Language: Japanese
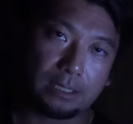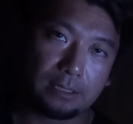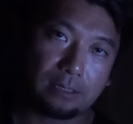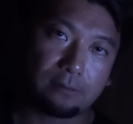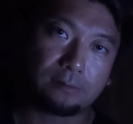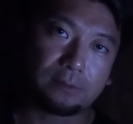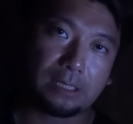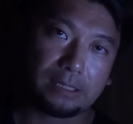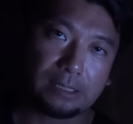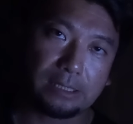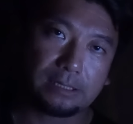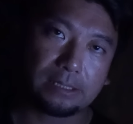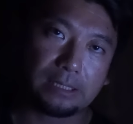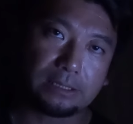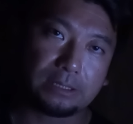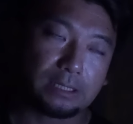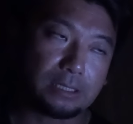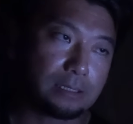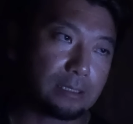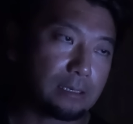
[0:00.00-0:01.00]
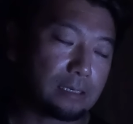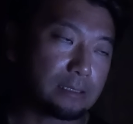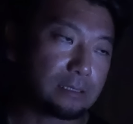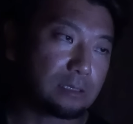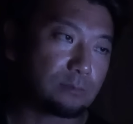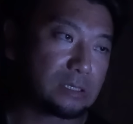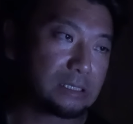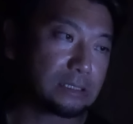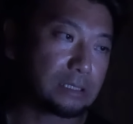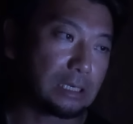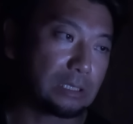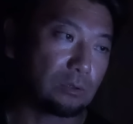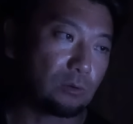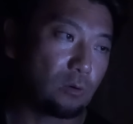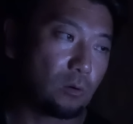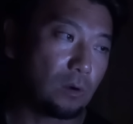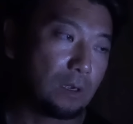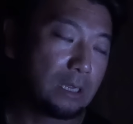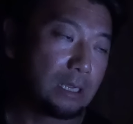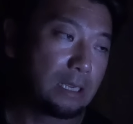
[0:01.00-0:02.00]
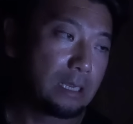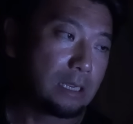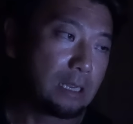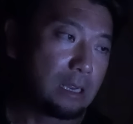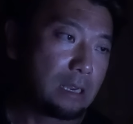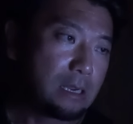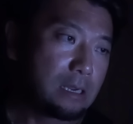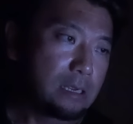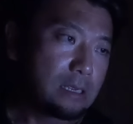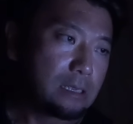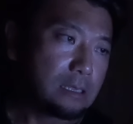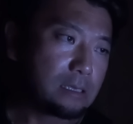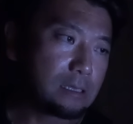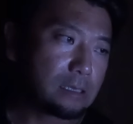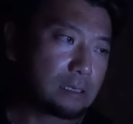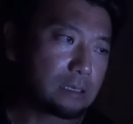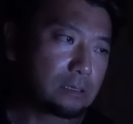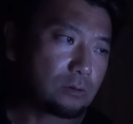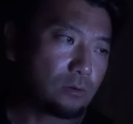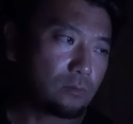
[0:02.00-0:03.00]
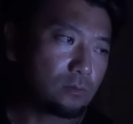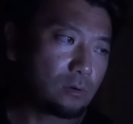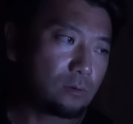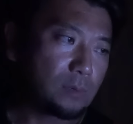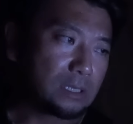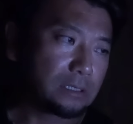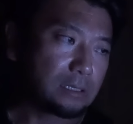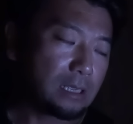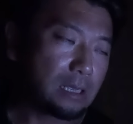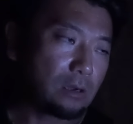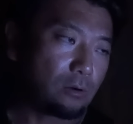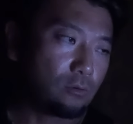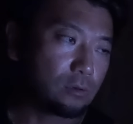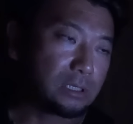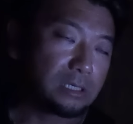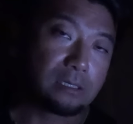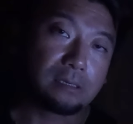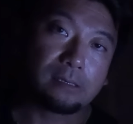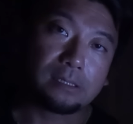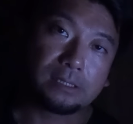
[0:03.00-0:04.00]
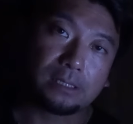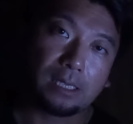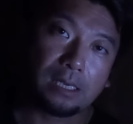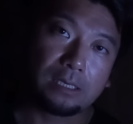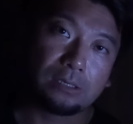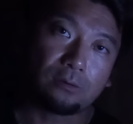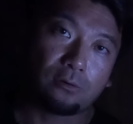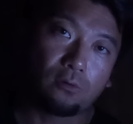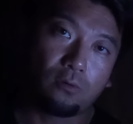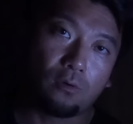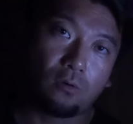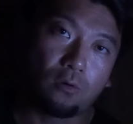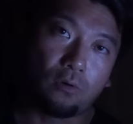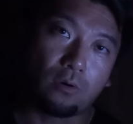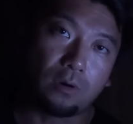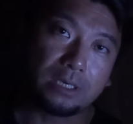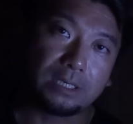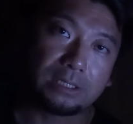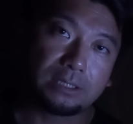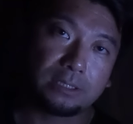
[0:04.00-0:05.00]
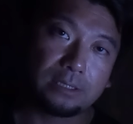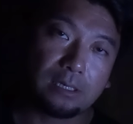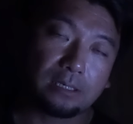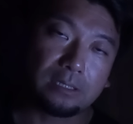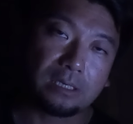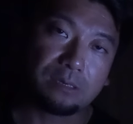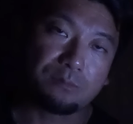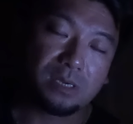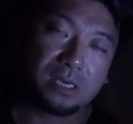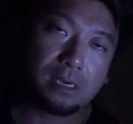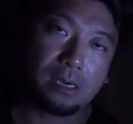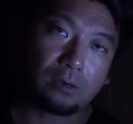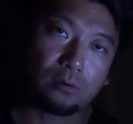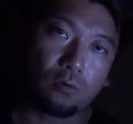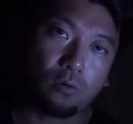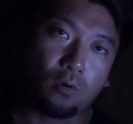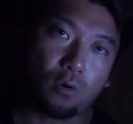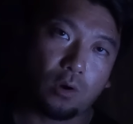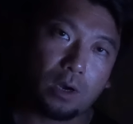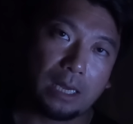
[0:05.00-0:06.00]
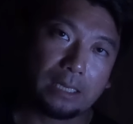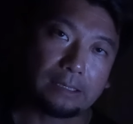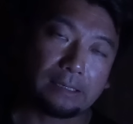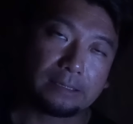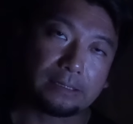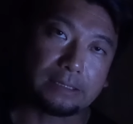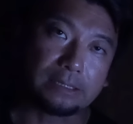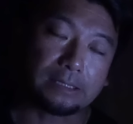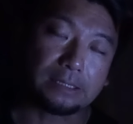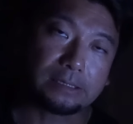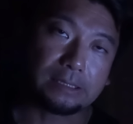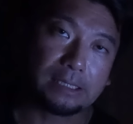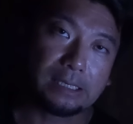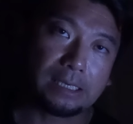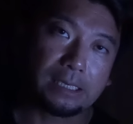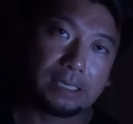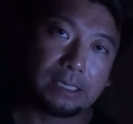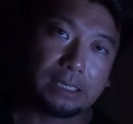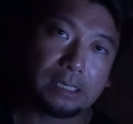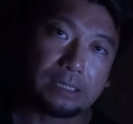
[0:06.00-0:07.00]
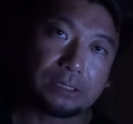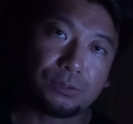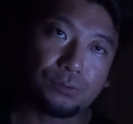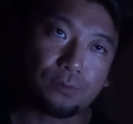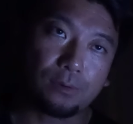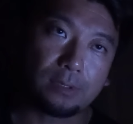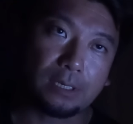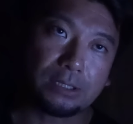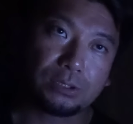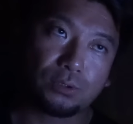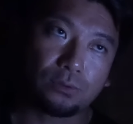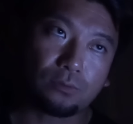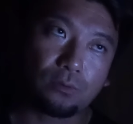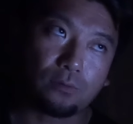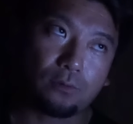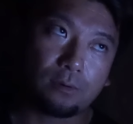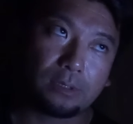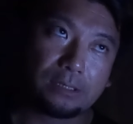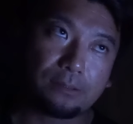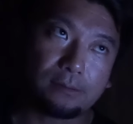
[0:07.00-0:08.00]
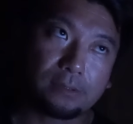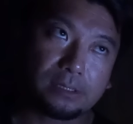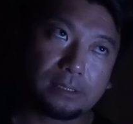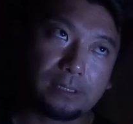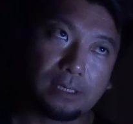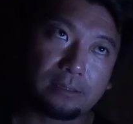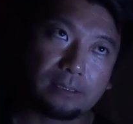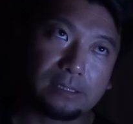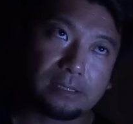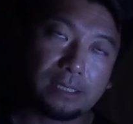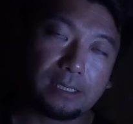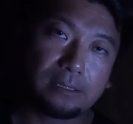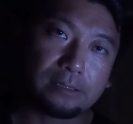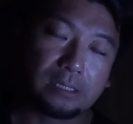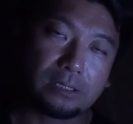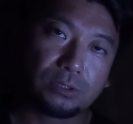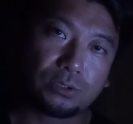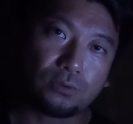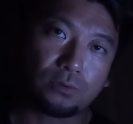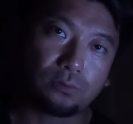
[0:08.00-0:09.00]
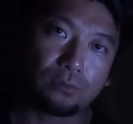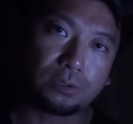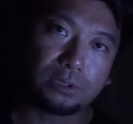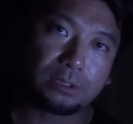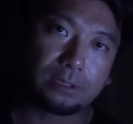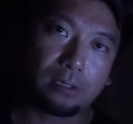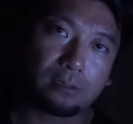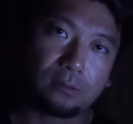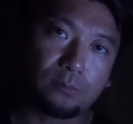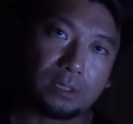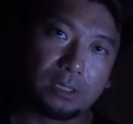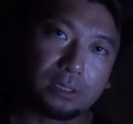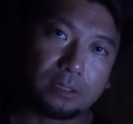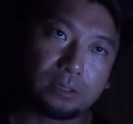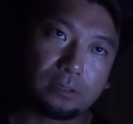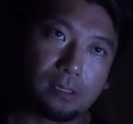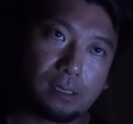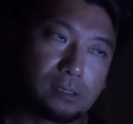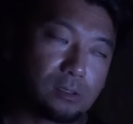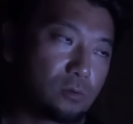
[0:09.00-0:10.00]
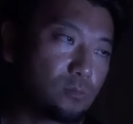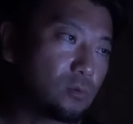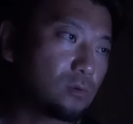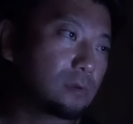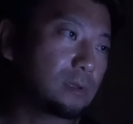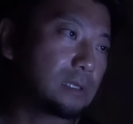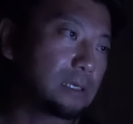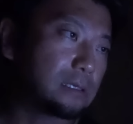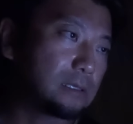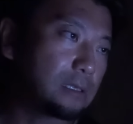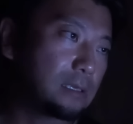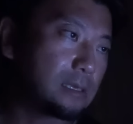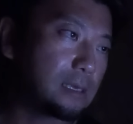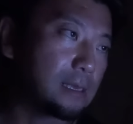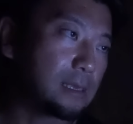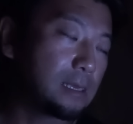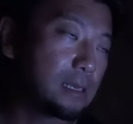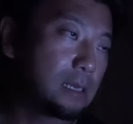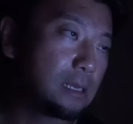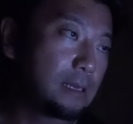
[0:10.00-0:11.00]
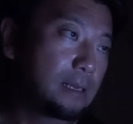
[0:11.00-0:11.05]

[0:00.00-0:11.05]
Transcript: チャンネルも出させていただいてますけど、えー、今後また沖縄西方、石垣、宮古、あの辺りですね、えー、そこからちょっとコネを使って尖閣諸島の近くまで行きたいと思っていて、